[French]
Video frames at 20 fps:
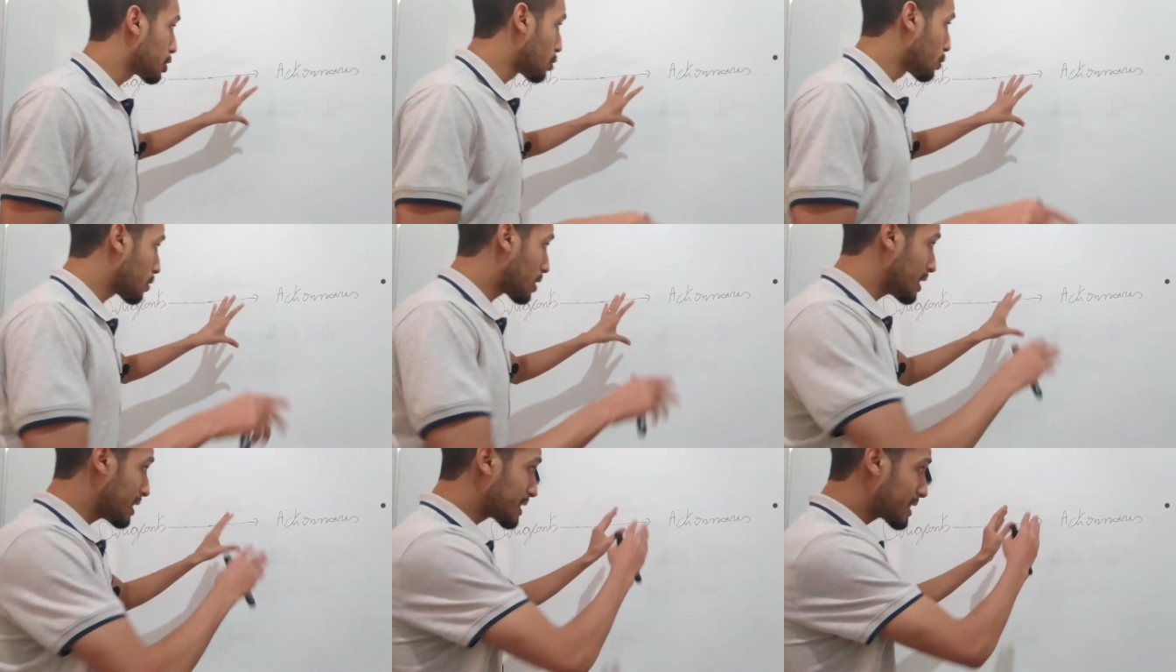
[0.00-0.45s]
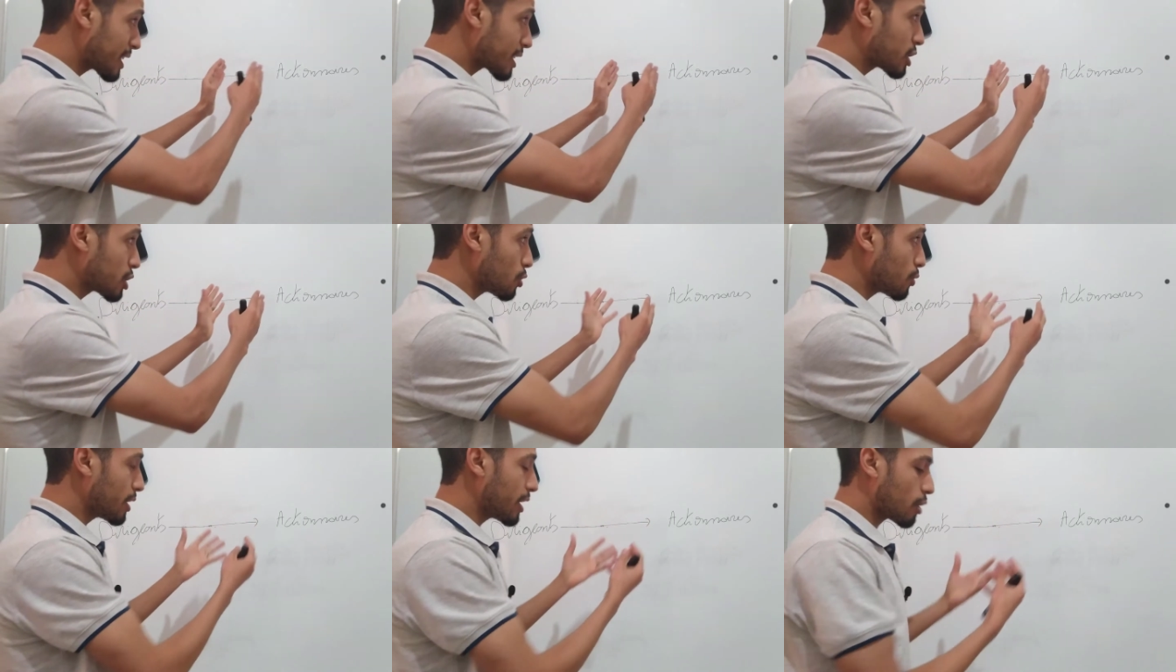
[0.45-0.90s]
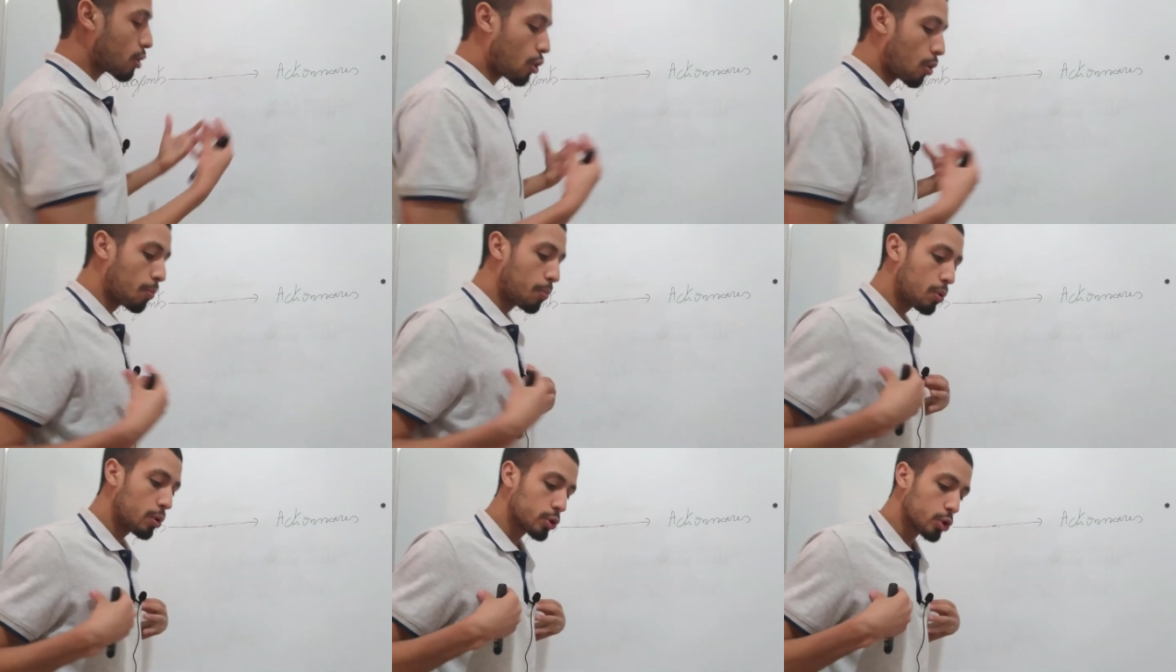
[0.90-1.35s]
Et donc, les actionnaires
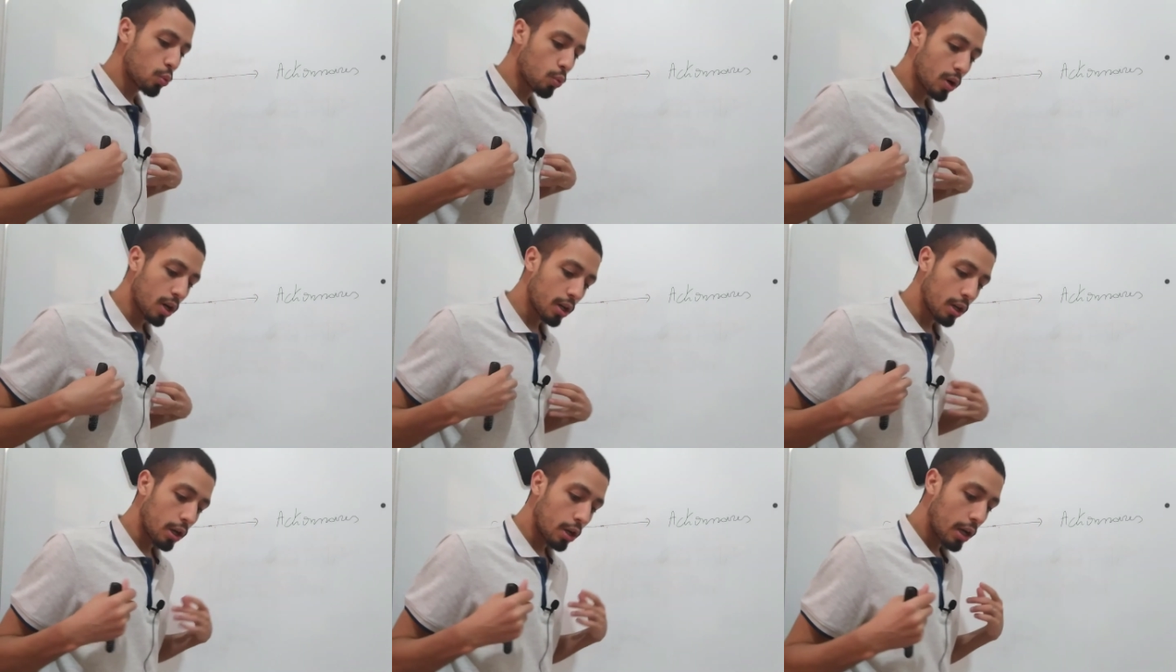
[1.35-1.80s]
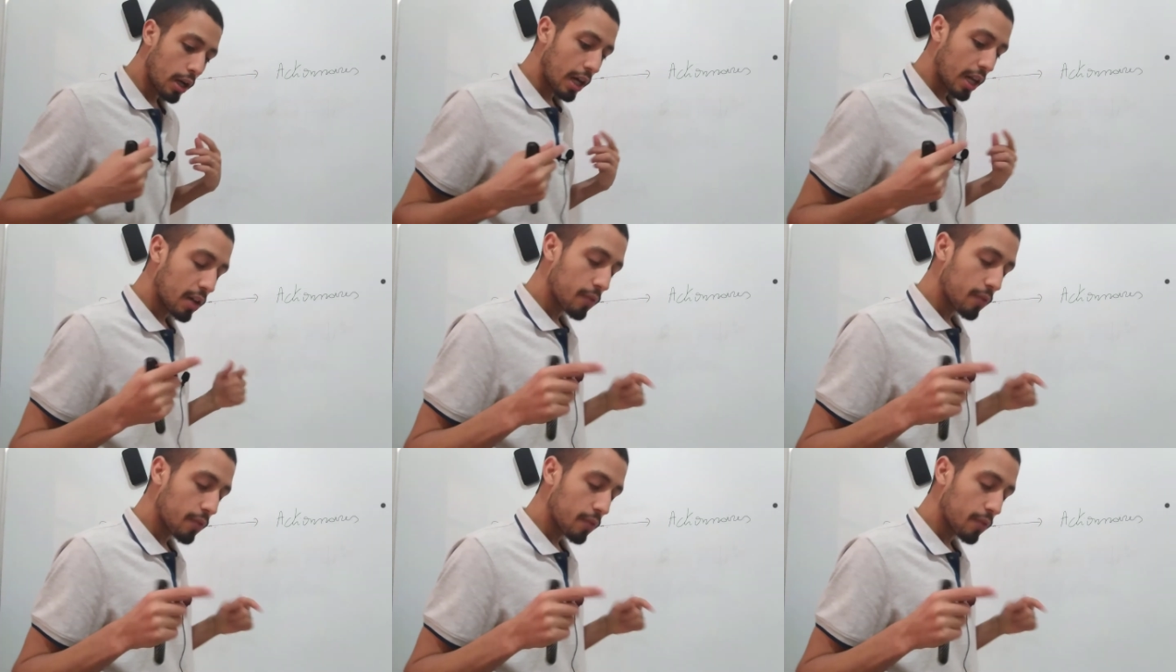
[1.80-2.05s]
ont besoin,